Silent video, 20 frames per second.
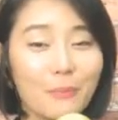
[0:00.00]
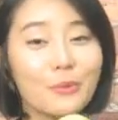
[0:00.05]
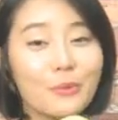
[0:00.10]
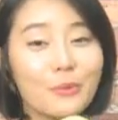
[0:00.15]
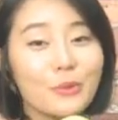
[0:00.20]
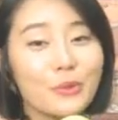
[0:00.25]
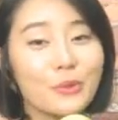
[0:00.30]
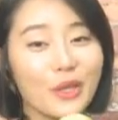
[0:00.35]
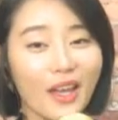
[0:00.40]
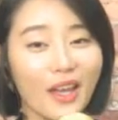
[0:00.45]

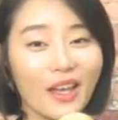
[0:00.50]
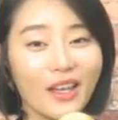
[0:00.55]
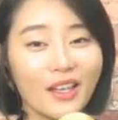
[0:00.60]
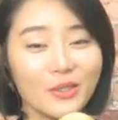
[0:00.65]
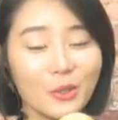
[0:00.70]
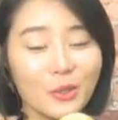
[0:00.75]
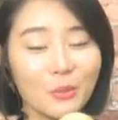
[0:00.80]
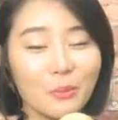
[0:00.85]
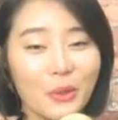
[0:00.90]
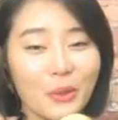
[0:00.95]
예쁘게
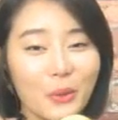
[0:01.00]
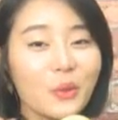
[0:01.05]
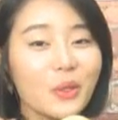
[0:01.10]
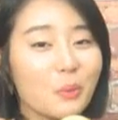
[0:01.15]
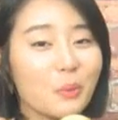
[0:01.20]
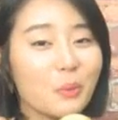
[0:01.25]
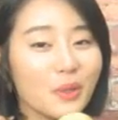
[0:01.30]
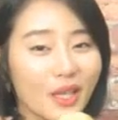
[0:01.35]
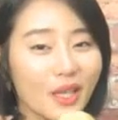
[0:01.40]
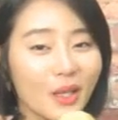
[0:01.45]
정말
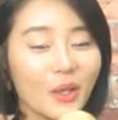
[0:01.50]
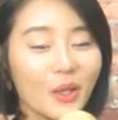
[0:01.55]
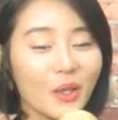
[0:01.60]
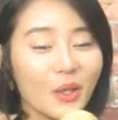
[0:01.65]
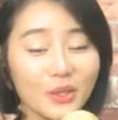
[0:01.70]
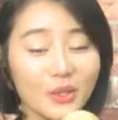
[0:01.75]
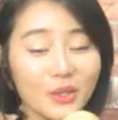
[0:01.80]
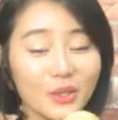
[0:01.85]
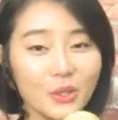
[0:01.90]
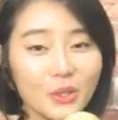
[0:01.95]
꽃잎이
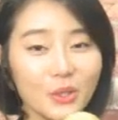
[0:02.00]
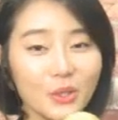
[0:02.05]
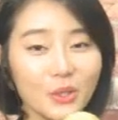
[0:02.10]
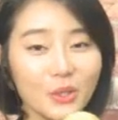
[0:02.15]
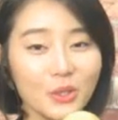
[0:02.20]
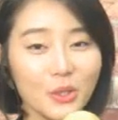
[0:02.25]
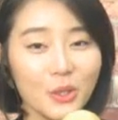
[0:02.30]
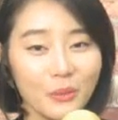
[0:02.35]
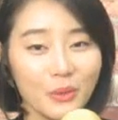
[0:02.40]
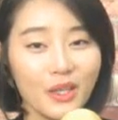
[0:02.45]
내려앉은
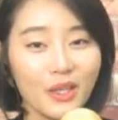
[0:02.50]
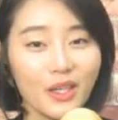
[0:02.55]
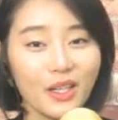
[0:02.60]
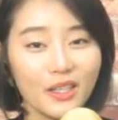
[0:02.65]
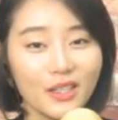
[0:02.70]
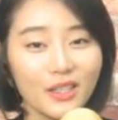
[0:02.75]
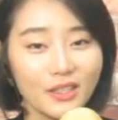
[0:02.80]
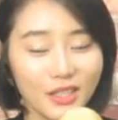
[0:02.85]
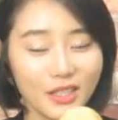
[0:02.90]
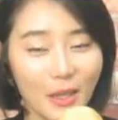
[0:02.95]
것처럼
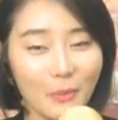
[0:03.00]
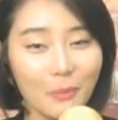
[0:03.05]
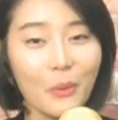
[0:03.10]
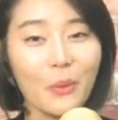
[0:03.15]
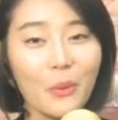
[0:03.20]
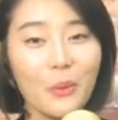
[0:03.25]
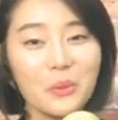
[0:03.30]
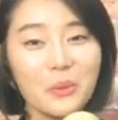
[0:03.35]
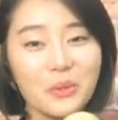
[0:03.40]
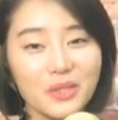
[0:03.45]

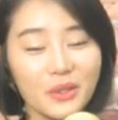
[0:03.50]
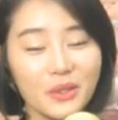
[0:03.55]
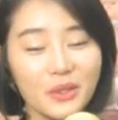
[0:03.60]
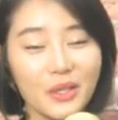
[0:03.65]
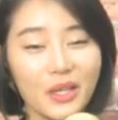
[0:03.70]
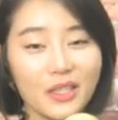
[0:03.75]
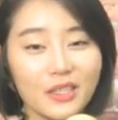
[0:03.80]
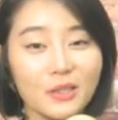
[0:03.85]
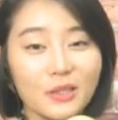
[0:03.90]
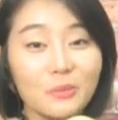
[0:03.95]
살포시
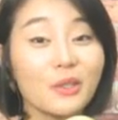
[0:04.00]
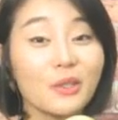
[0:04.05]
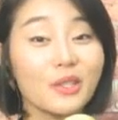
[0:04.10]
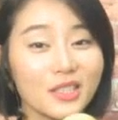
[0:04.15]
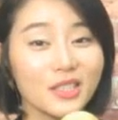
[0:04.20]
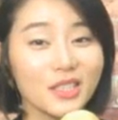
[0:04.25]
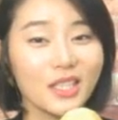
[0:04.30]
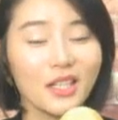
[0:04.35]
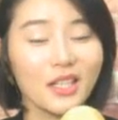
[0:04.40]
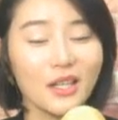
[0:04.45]
이렇게
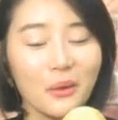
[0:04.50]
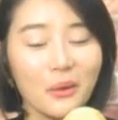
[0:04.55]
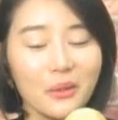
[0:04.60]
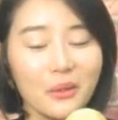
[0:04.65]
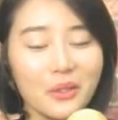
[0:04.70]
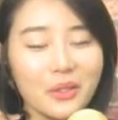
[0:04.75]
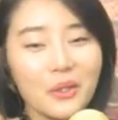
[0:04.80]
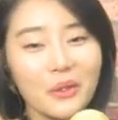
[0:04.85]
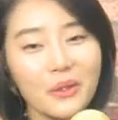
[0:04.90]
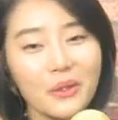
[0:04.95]

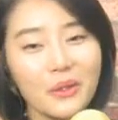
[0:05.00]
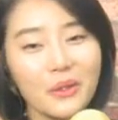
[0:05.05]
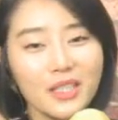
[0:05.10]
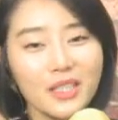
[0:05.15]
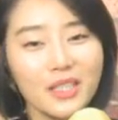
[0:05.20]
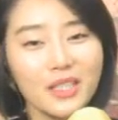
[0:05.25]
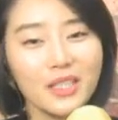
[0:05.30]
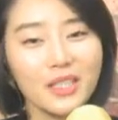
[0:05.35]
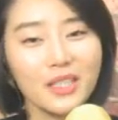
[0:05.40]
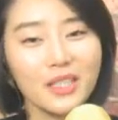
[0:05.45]
스며들잖아요. 그런
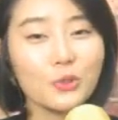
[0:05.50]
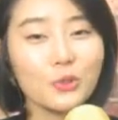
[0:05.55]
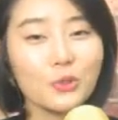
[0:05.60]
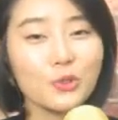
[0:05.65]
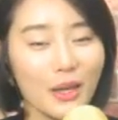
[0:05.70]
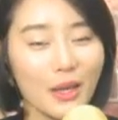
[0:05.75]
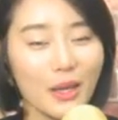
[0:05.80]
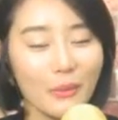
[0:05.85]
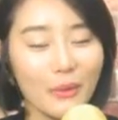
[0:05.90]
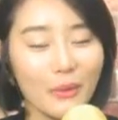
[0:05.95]
것들이 이제
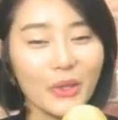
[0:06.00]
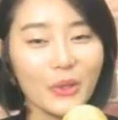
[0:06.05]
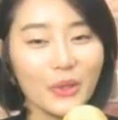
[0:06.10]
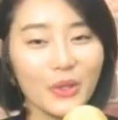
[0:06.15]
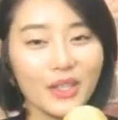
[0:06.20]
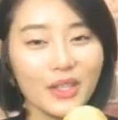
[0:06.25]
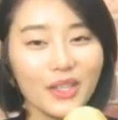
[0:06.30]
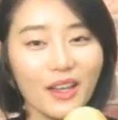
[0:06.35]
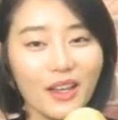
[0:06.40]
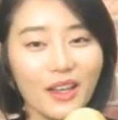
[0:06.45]
봉숭아의
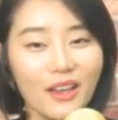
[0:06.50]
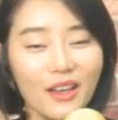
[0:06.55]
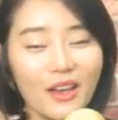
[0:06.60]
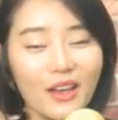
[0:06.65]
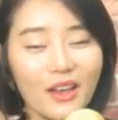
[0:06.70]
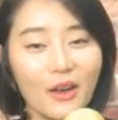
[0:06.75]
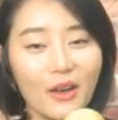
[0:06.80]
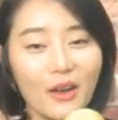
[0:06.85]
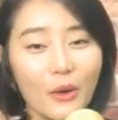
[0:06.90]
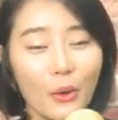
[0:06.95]
매력인데
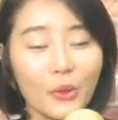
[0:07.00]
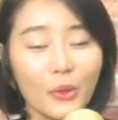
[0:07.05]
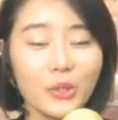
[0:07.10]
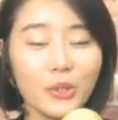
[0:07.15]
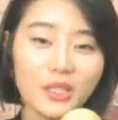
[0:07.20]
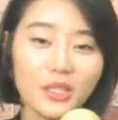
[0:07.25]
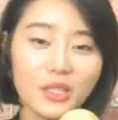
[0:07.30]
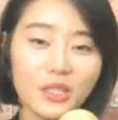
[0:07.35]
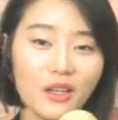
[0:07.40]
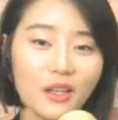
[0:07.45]

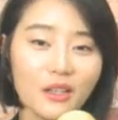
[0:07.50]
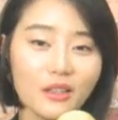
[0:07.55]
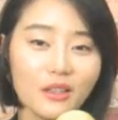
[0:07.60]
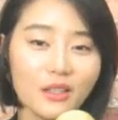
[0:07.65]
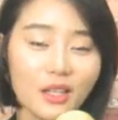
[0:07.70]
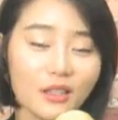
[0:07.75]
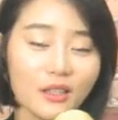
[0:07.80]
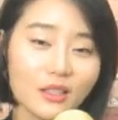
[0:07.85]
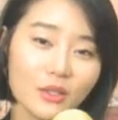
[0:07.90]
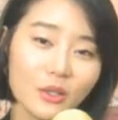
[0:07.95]
어렸을 때
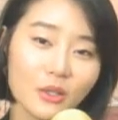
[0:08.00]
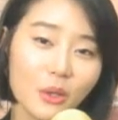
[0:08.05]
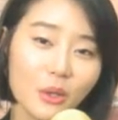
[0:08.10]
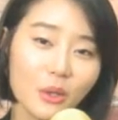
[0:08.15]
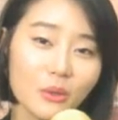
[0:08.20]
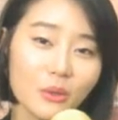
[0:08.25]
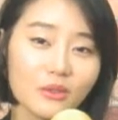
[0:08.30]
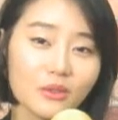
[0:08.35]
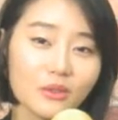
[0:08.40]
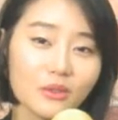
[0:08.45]
다들
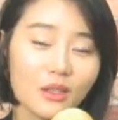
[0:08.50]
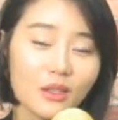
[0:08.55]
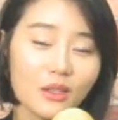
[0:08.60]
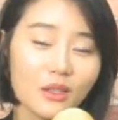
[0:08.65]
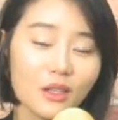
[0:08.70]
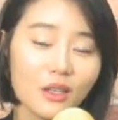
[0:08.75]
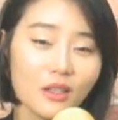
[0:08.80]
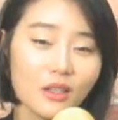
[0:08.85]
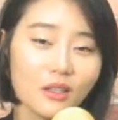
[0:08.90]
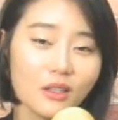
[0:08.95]
그런